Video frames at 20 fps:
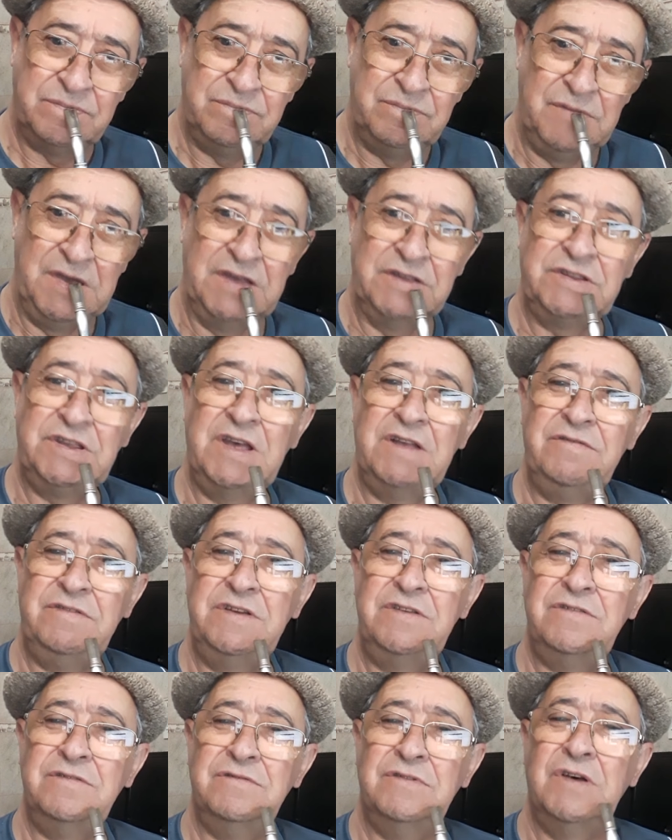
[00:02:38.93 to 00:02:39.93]
Me
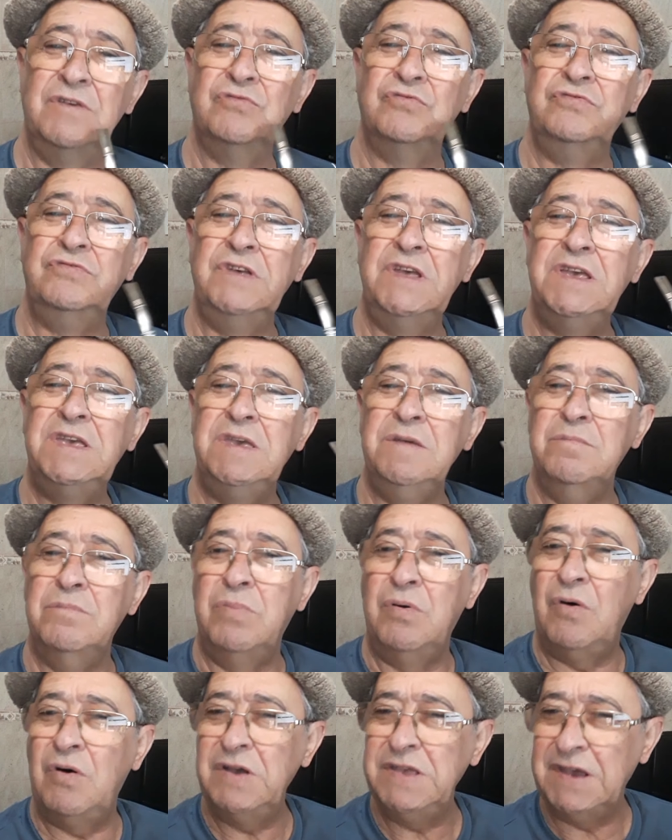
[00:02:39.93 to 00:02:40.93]
serviço. Não sei que
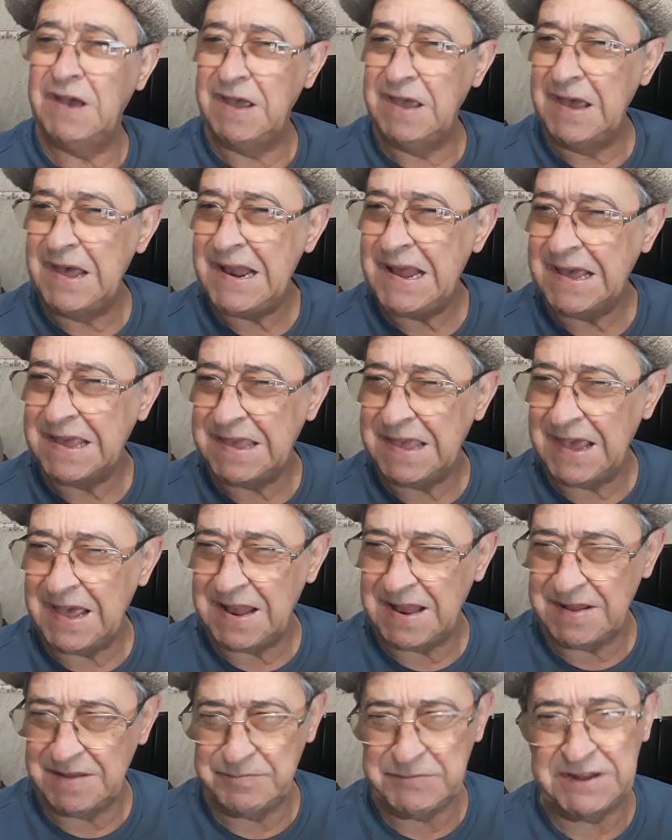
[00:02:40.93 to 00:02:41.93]
boia era
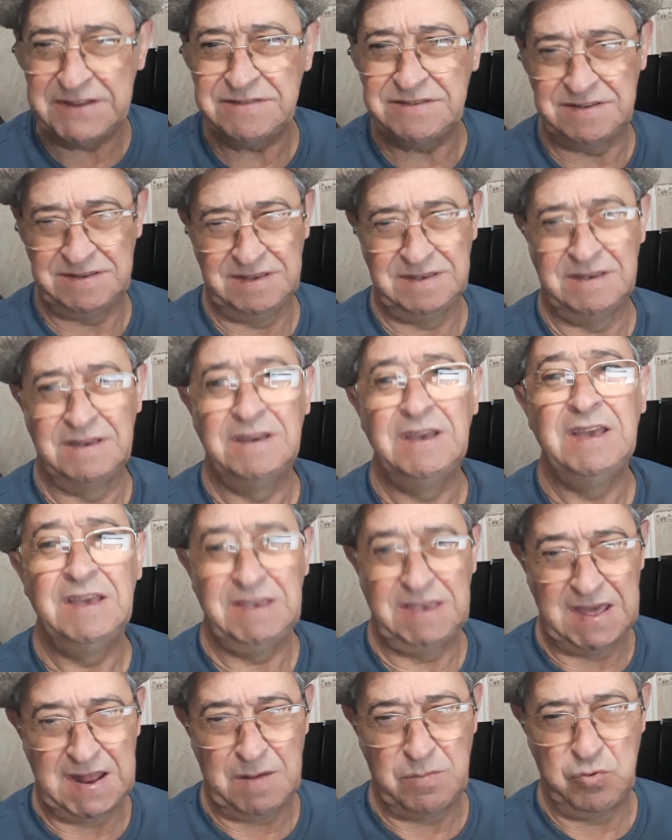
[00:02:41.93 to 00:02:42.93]
aquela, mas
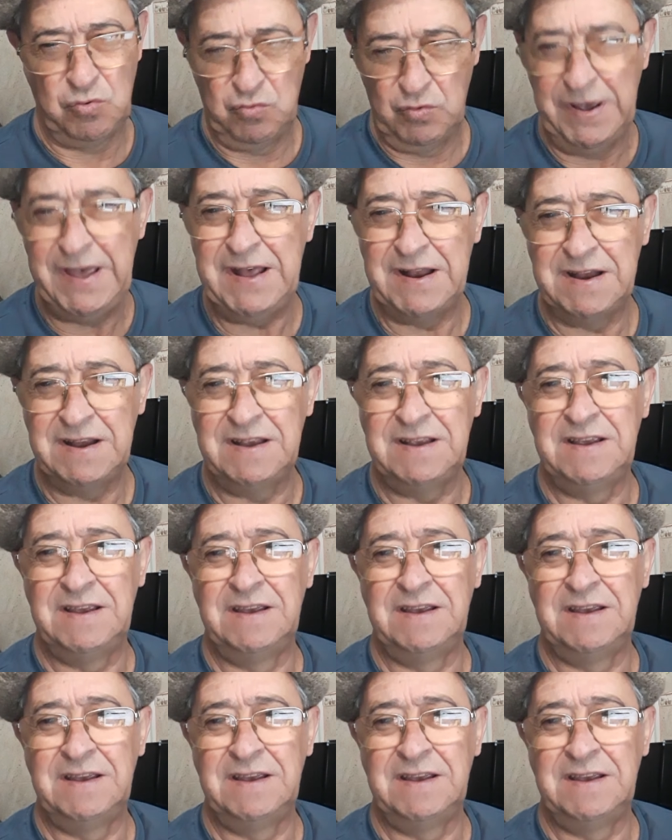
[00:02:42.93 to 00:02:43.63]
que era bom, era.